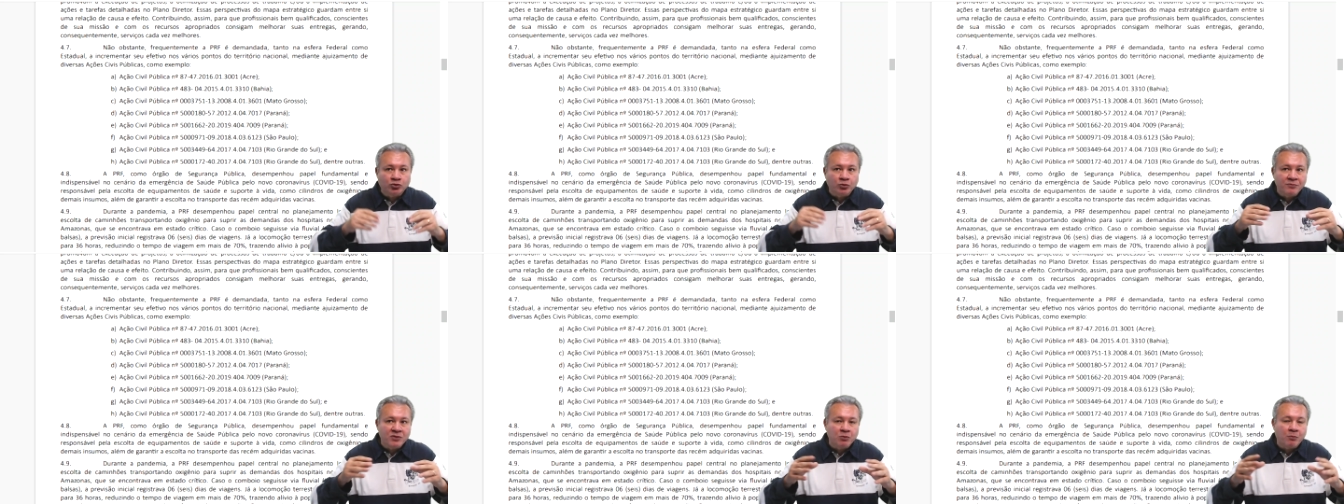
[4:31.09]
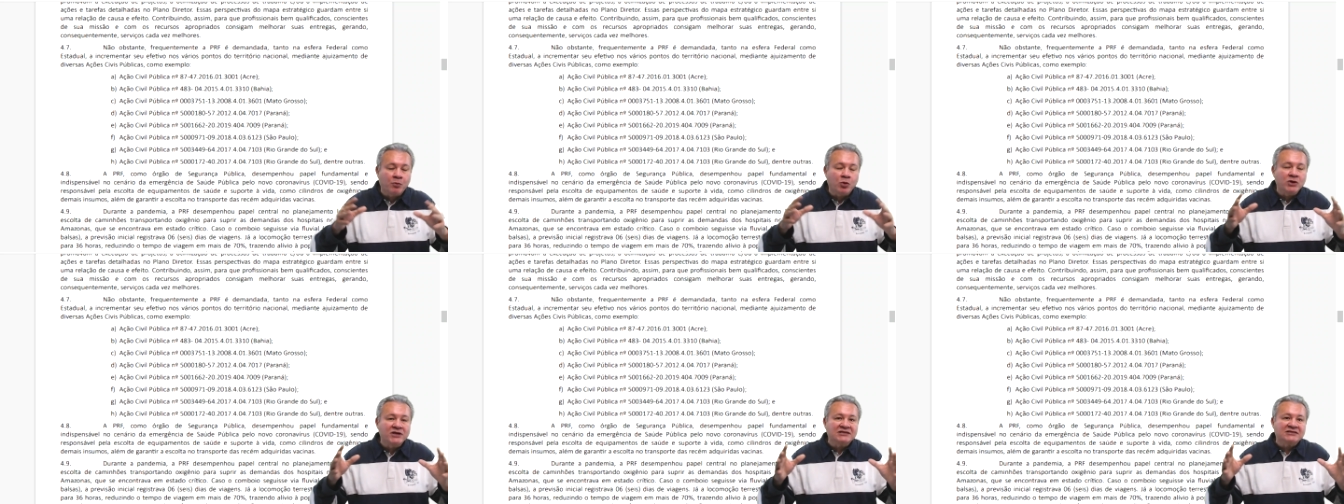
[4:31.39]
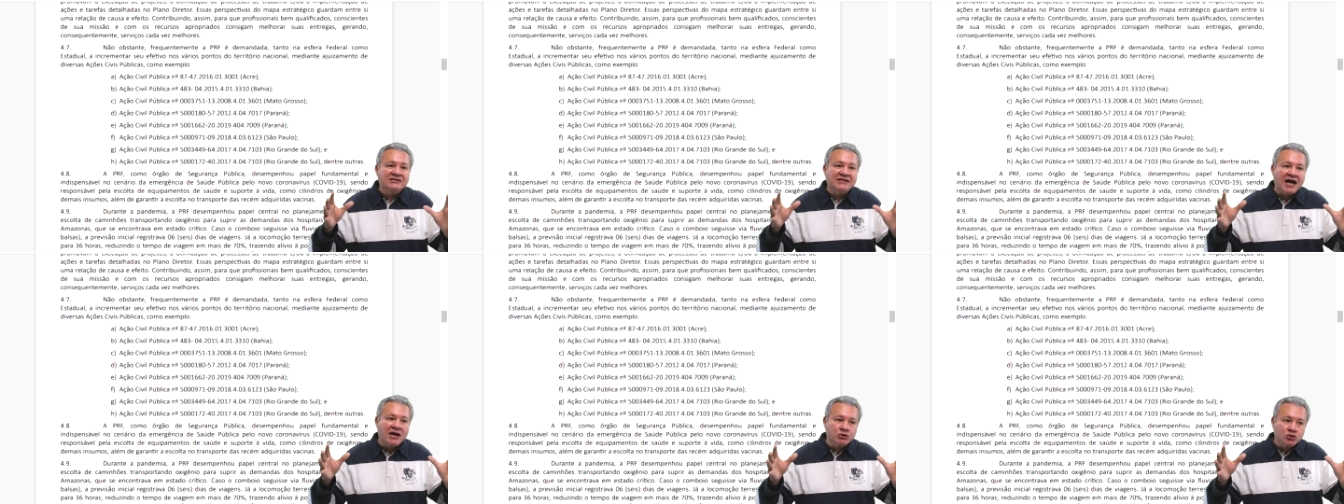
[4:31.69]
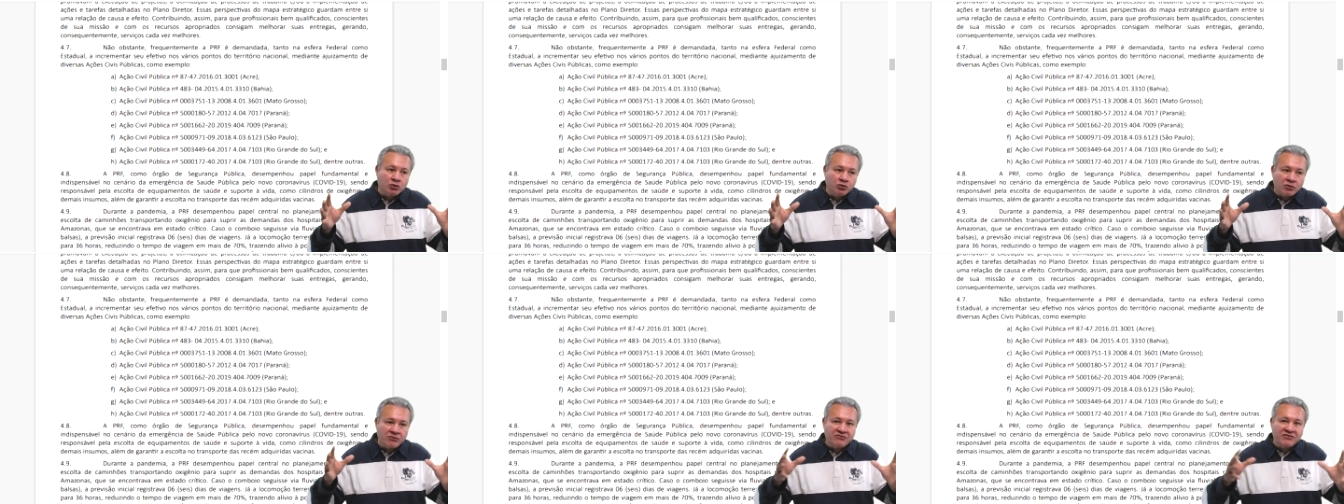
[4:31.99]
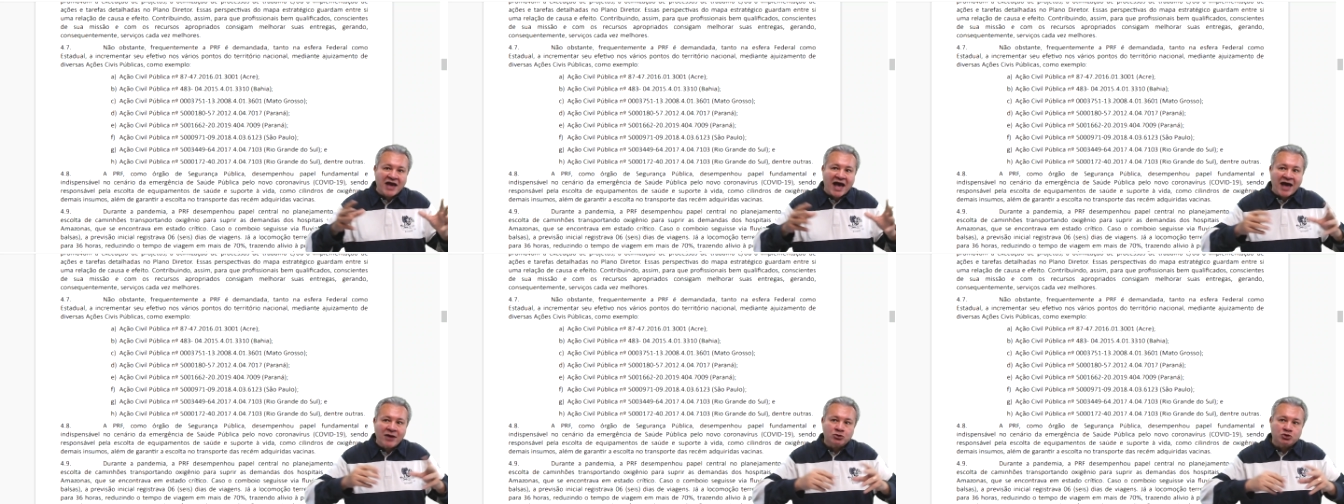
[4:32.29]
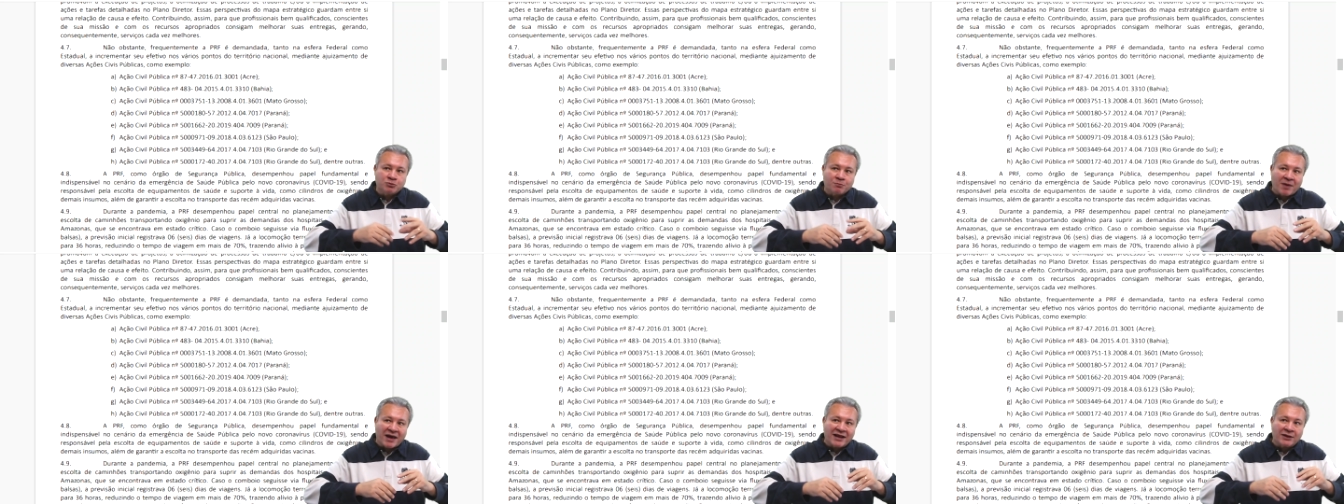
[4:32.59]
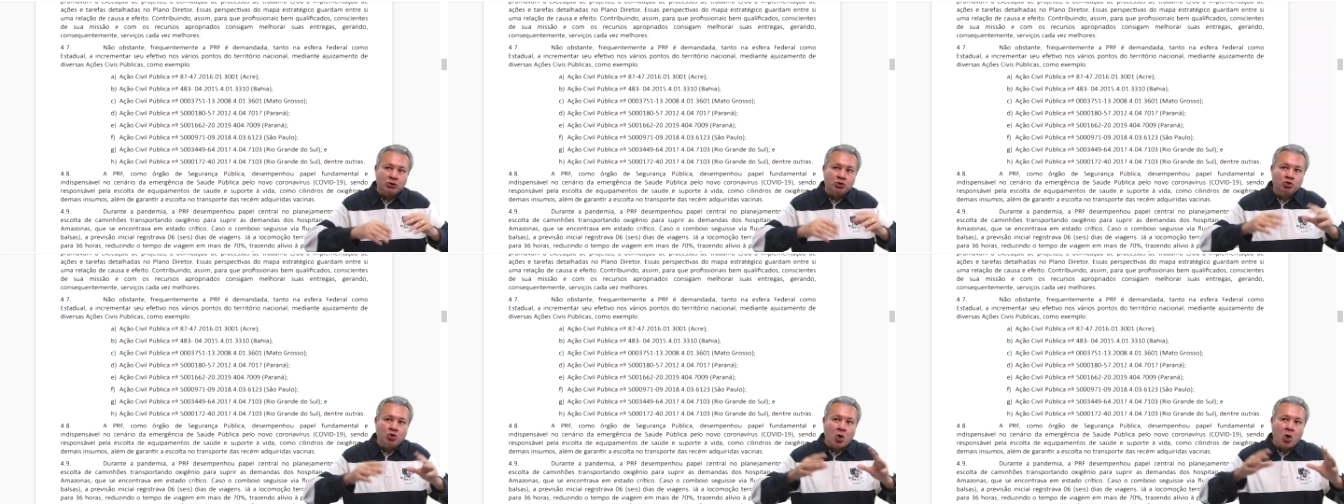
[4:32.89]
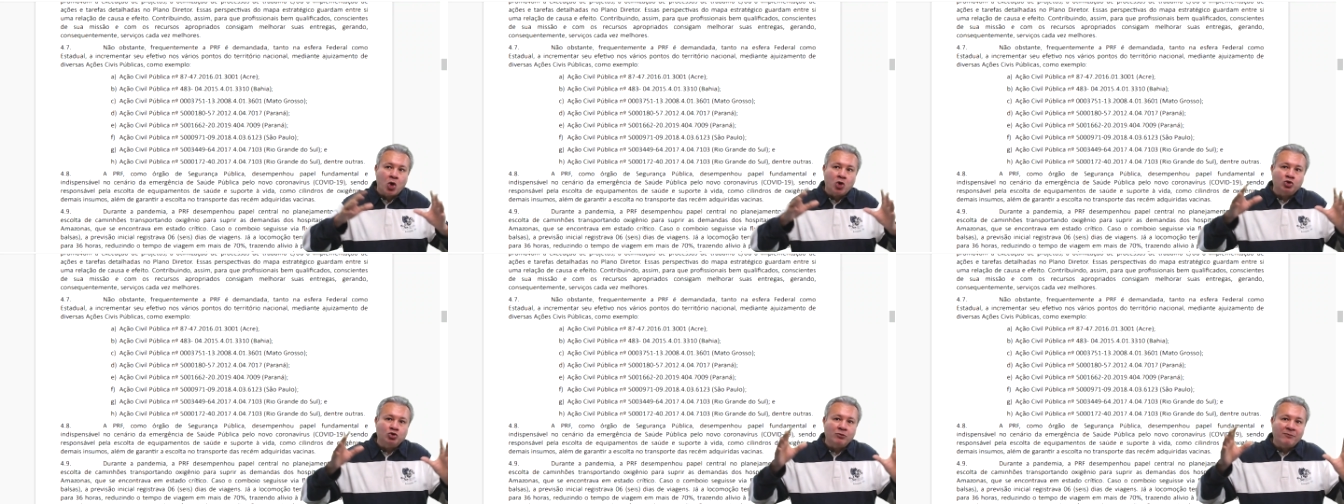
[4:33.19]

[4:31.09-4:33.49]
mil policiais rodoviários para todo o